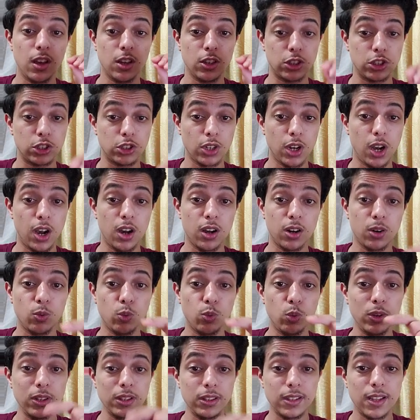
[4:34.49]
الشهر
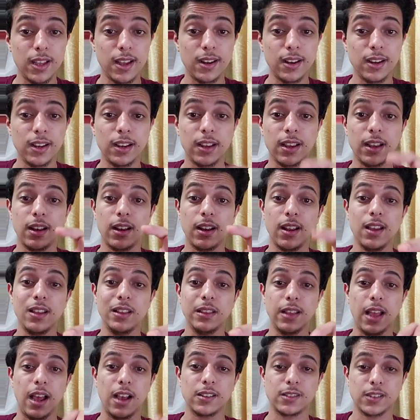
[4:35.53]
والتاريخ اللي
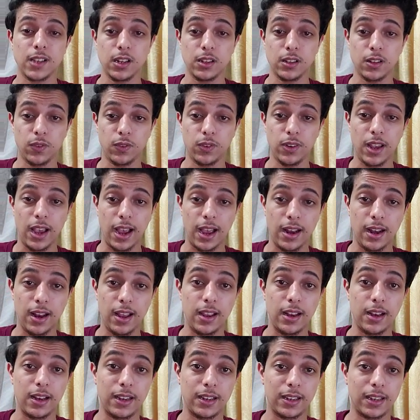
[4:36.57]
انت حصلت فيه على
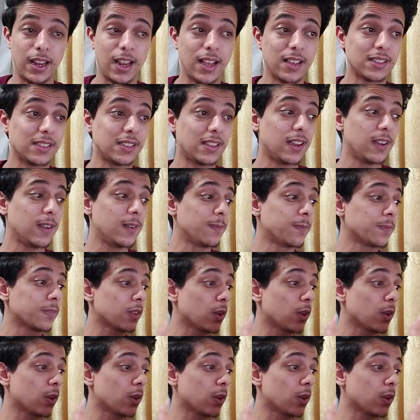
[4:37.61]
الانجاز ده